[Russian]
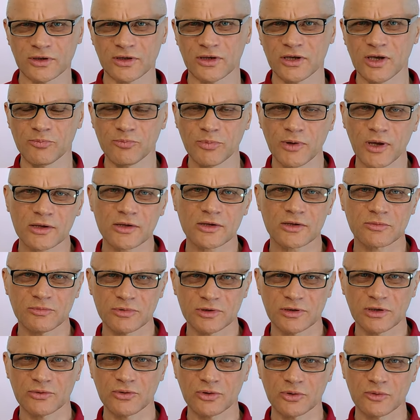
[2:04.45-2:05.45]
И опять же, мы
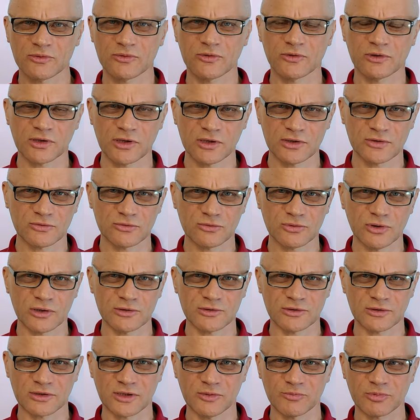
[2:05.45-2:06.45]
находимся в таких
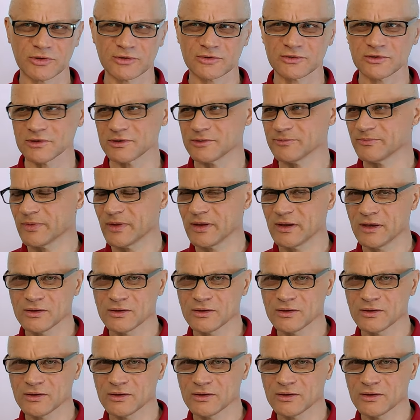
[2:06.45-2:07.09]
ситуациях непростых.